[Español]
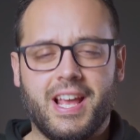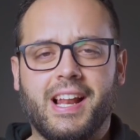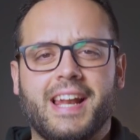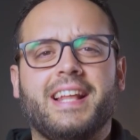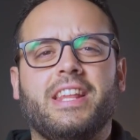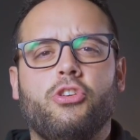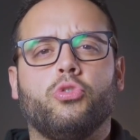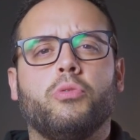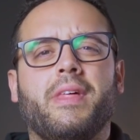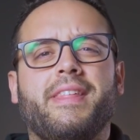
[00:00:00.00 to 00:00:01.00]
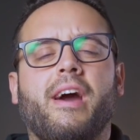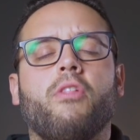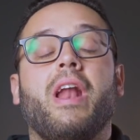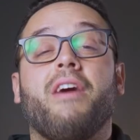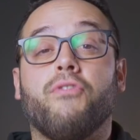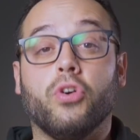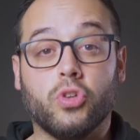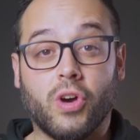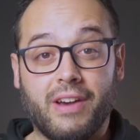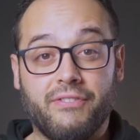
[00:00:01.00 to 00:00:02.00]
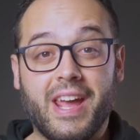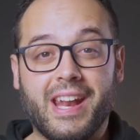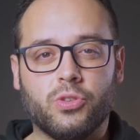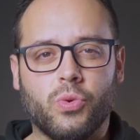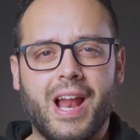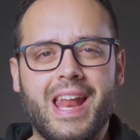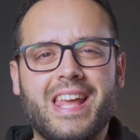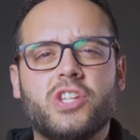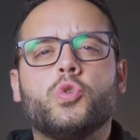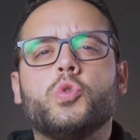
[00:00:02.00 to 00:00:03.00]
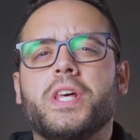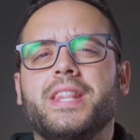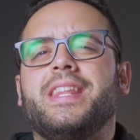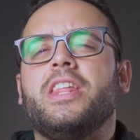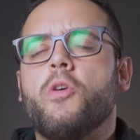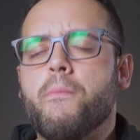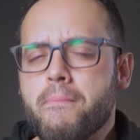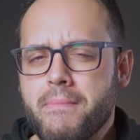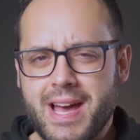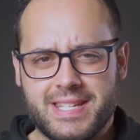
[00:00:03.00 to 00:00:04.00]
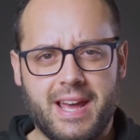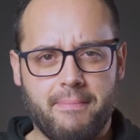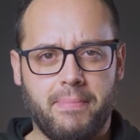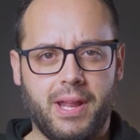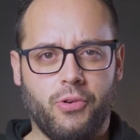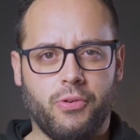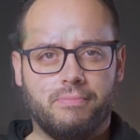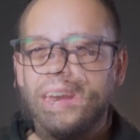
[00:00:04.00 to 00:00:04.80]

el canal de YouTube dedicado a la fotografía natural en su sentido más amplio.